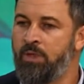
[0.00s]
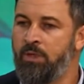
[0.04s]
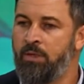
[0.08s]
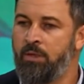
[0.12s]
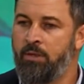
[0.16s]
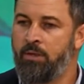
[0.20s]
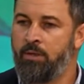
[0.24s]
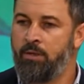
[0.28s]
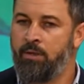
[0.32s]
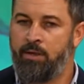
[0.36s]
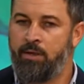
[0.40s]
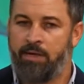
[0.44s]

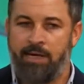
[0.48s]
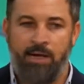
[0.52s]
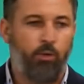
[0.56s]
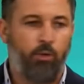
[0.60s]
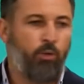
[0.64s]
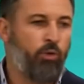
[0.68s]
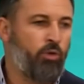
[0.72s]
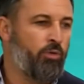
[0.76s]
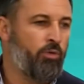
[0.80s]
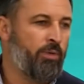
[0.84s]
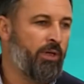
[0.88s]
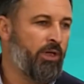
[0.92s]

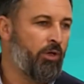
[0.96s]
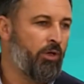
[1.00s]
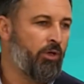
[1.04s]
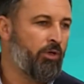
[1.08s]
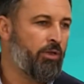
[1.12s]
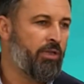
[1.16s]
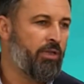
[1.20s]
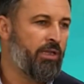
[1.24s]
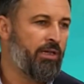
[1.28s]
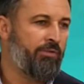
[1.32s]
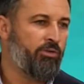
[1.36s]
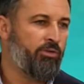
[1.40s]
raudo y
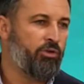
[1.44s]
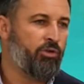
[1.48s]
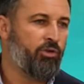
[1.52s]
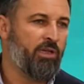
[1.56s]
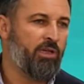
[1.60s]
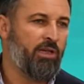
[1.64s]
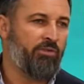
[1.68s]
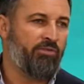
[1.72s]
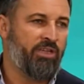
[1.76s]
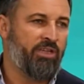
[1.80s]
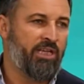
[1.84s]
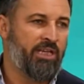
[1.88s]
veloz a
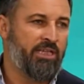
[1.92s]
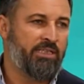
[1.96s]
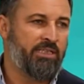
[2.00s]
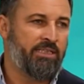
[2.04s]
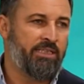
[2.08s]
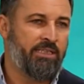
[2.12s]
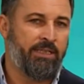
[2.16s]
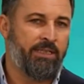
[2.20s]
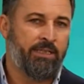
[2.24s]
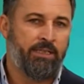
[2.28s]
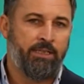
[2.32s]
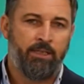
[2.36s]

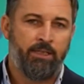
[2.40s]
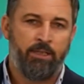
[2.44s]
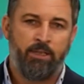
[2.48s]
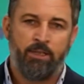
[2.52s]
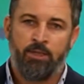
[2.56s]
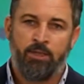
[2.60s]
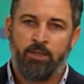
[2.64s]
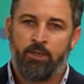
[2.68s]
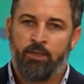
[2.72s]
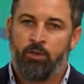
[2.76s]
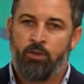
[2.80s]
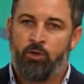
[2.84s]
fotografiarse
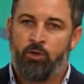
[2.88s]
con